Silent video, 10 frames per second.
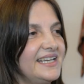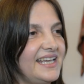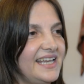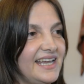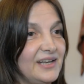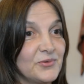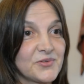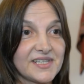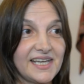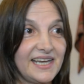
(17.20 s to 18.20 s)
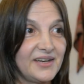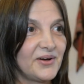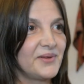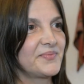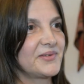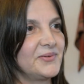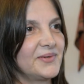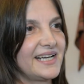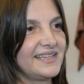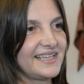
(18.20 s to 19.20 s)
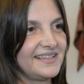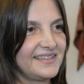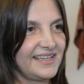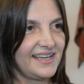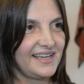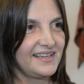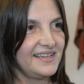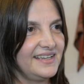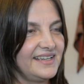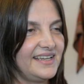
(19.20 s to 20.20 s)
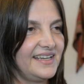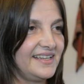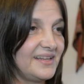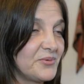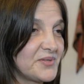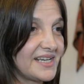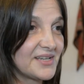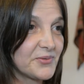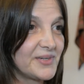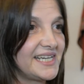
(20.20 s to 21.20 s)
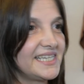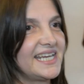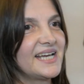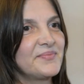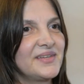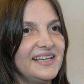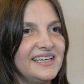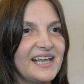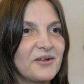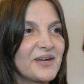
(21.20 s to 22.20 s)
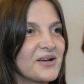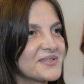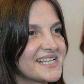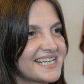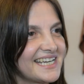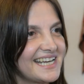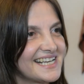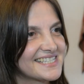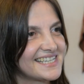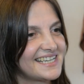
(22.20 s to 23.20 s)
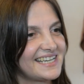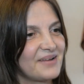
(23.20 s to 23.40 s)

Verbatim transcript: eh, Lucero, un cantante eh, de música sureña y algunas cosas que nacen